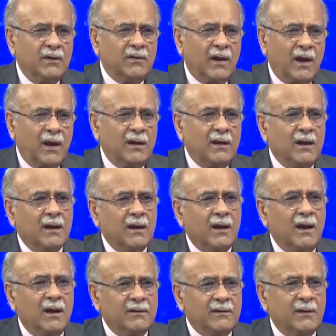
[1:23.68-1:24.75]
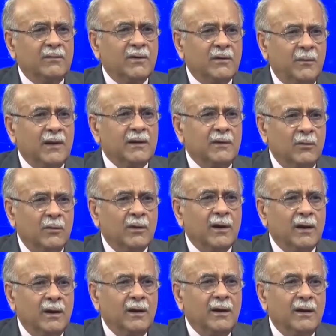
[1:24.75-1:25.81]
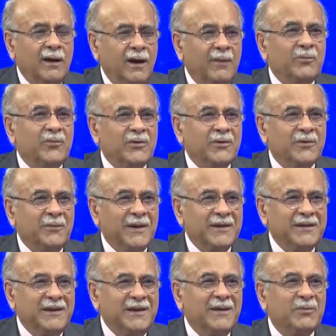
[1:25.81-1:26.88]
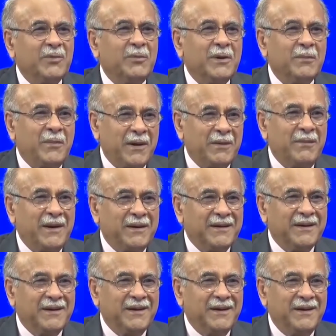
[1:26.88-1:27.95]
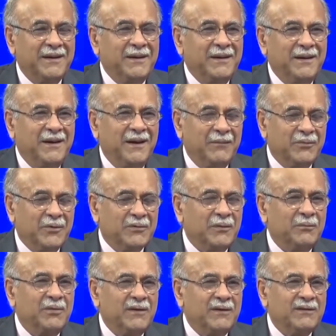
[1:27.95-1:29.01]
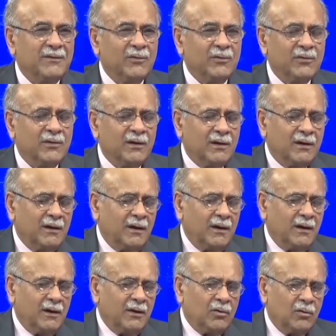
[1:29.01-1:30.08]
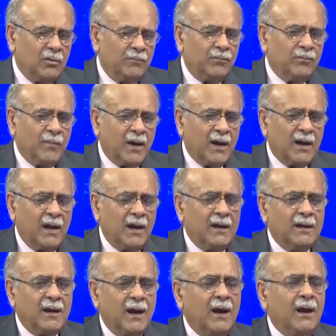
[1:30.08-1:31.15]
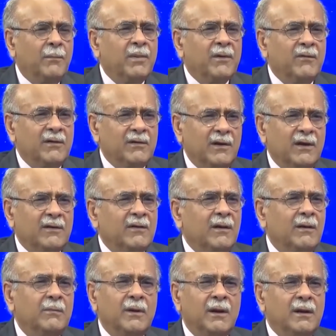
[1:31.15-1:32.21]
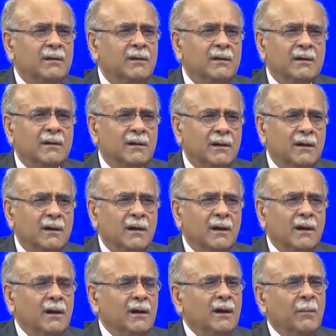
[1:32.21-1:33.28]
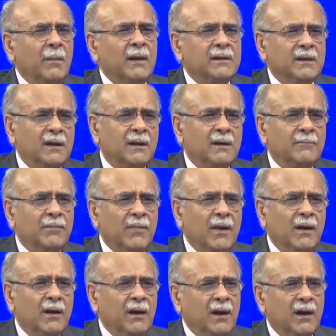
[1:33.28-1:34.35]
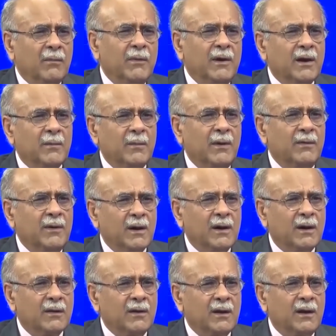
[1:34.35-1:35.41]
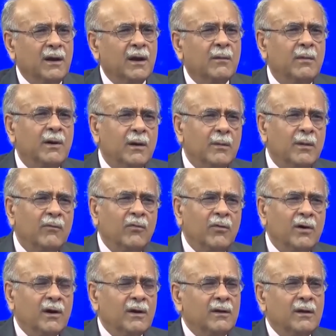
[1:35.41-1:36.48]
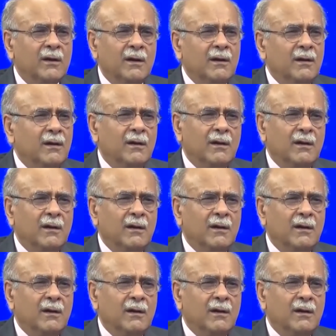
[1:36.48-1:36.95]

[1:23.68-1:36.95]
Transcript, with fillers: इशारा ये है कि खान साहब जज्बाती हो गए हैं हम तो जज्बाती नहीं हम तो बड़े प्रेगमेटिक हैं हम तो सब चीज़ सोचते हैं तो मेरा ख्याल है यहाँ परवेज़ राय साहब भी इतनी जल्दी ये बातें एक मिनट में हम ये कर देंगे एक मिनट में हम वो कर देंगे